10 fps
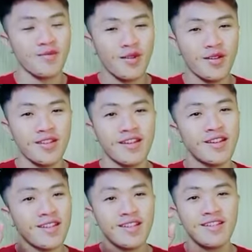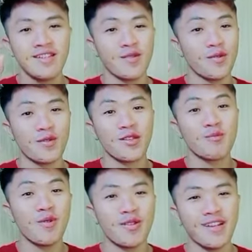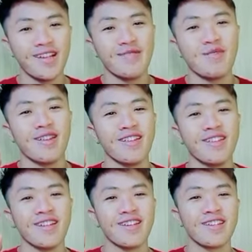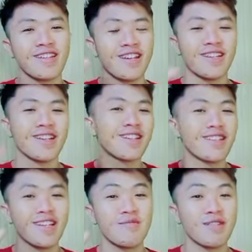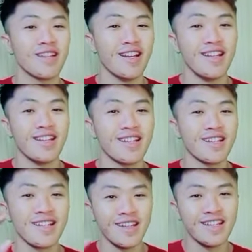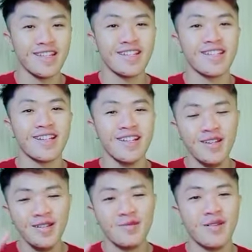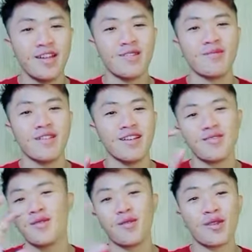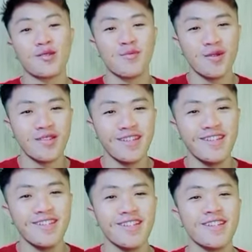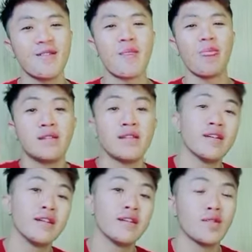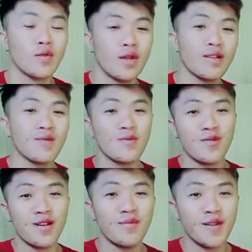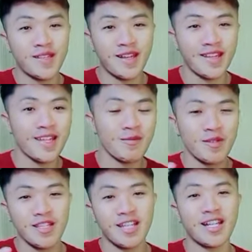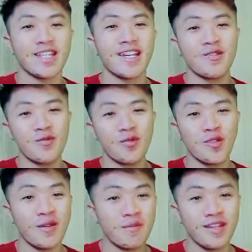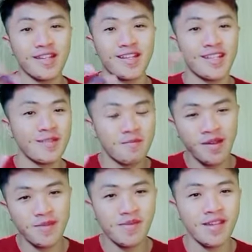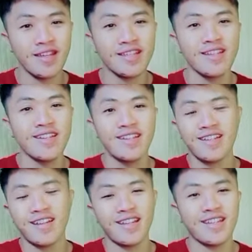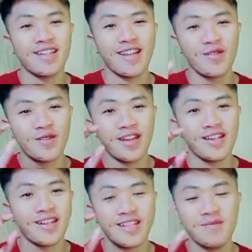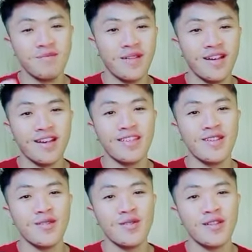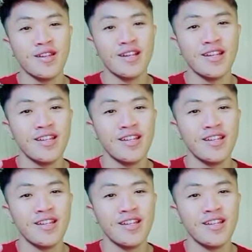pokoknya slow respon lah ibaratnya kan kadang kan saya perjalanan kan nggak ada sinyal maklum lah slow respon jadinya Nah itulah semua persyaratan-persyaratan untuk sampai ke kelas 4 bes Kalian kalau udah kelas 4 itu udah